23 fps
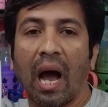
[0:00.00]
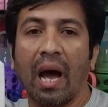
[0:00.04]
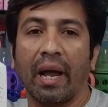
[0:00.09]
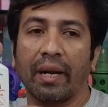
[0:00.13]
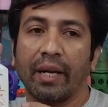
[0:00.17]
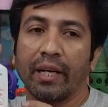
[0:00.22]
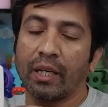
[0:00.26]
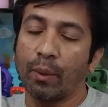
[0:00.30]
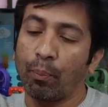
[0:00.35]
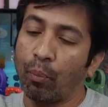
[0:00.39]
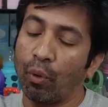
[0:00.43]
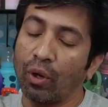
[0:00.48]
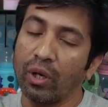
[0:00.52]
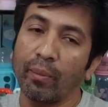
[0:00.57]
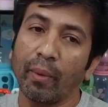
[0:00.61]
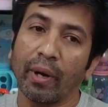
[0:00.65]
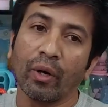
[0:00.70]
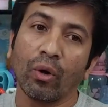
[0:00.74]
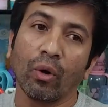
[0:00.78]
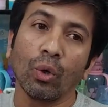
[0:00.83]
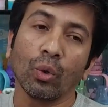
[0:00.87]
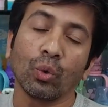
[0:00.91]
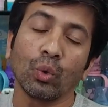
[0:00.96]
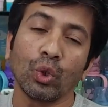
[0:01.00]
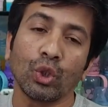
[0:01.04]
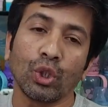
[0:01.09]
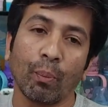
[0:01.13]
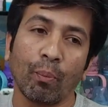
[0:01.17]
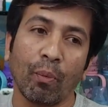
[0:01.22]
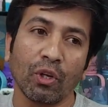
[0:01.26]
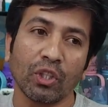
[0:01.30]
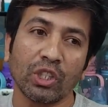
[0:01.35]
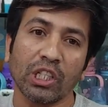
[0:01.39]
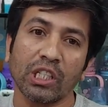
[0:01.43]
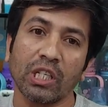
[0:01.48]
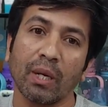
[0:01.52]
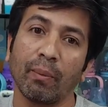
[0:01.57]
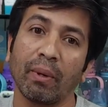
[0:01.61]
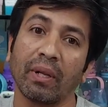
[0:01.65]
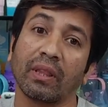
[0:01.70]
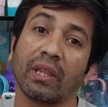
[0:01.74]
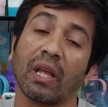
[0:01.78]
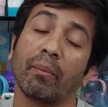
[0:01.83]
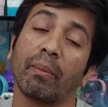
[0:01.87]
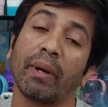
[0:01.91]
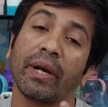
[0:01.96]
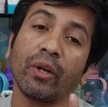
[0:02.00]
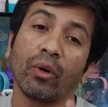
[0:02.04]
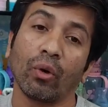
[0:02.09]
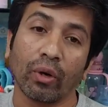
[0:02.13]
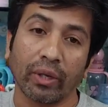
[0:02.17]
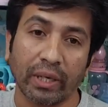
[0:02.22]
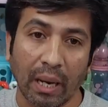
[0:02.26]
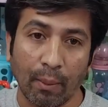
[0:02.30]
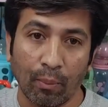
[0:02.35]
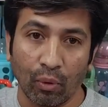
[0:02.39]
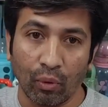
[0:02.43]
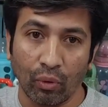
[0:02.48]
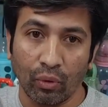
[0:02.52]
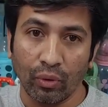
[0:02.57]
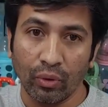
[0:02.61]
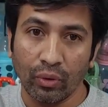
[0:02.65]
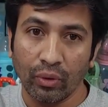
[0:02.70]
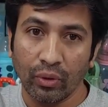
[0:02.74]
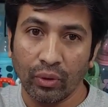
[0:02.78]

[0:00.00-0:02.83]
আর এটা পরিমাণ হলো দুশো পঞ্চাশ এম তার মানে হলো ডাবল